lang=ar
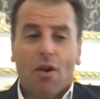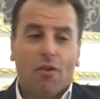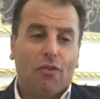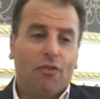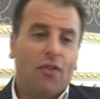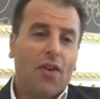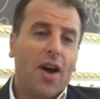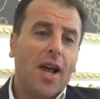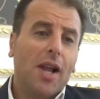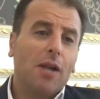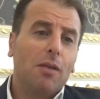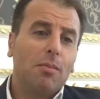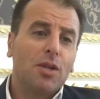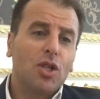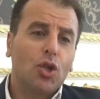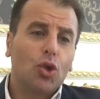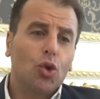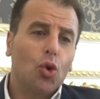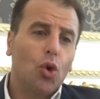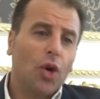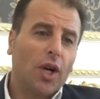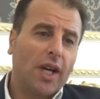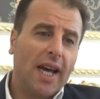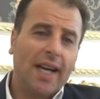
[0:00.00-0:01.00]

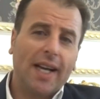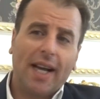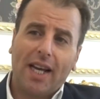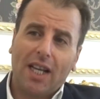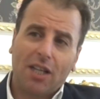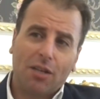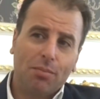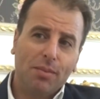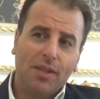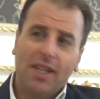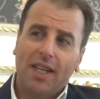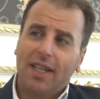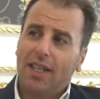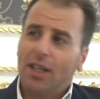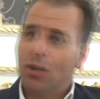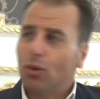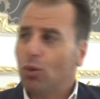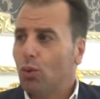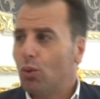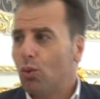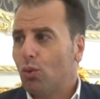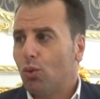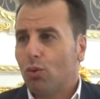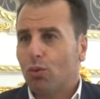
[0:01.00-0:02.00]
فالمشروع كان حتميا
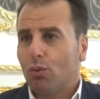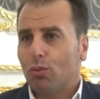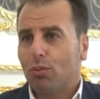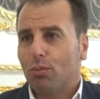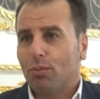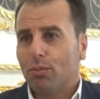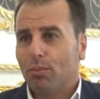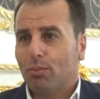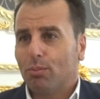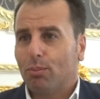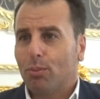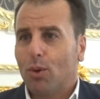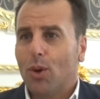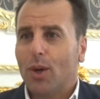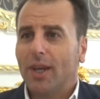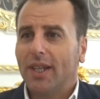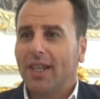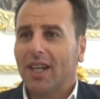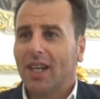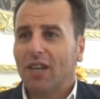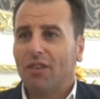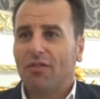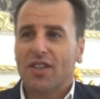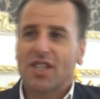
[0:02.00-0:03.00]
انه
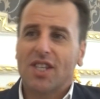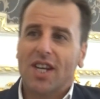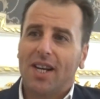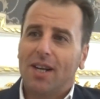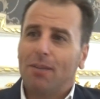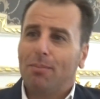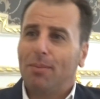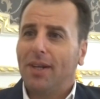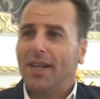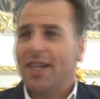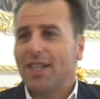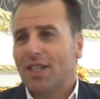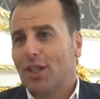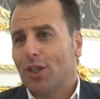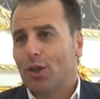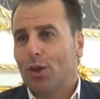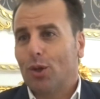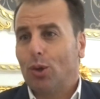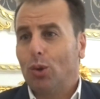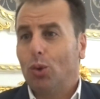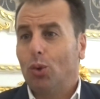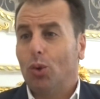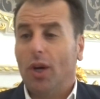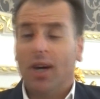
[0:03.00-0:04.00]
بوادر الفشل بلشت
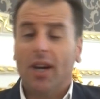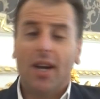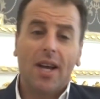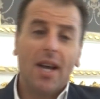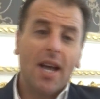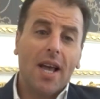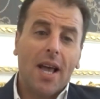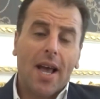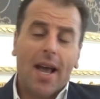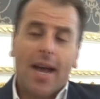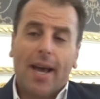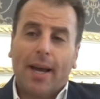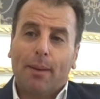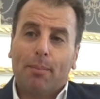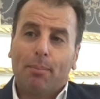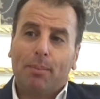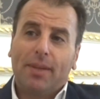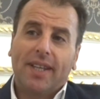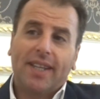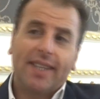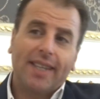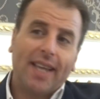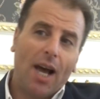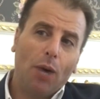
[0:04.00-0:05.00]
تلوح
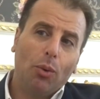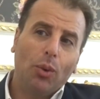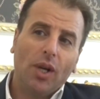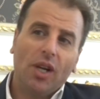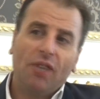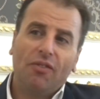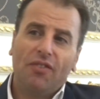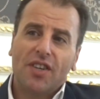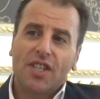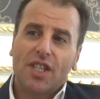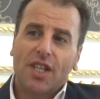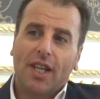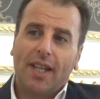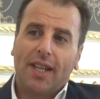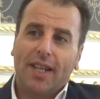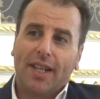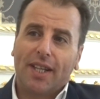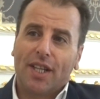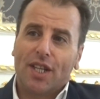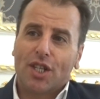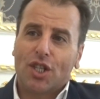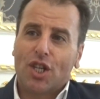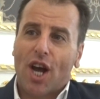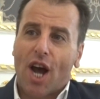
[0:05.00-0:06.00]
بدك تحولي الفشل
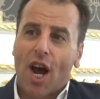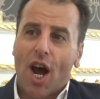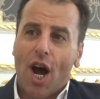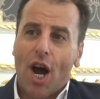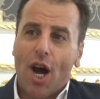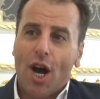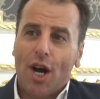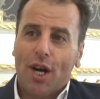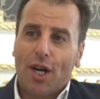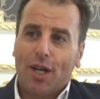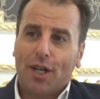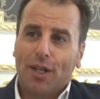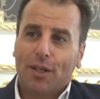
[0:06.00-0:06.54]
لنجاح